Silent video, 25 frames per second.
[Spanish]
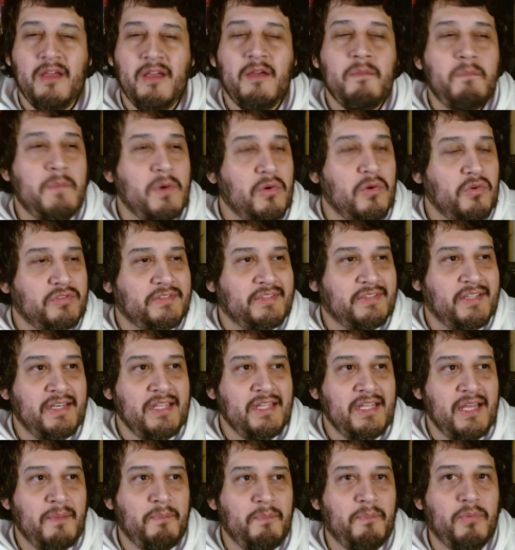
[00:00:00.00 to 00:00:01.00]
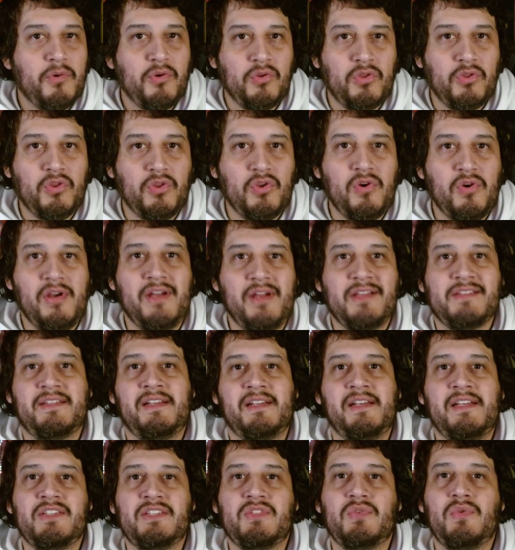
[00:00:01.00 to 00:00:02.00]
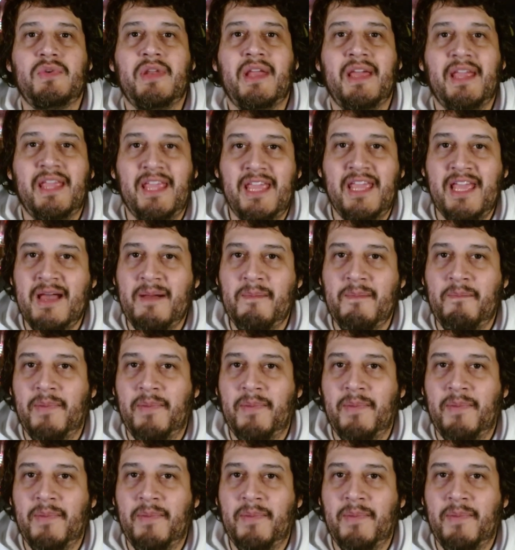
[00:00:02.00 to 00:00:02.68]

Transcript: Me gustaría pronto hacerles una guía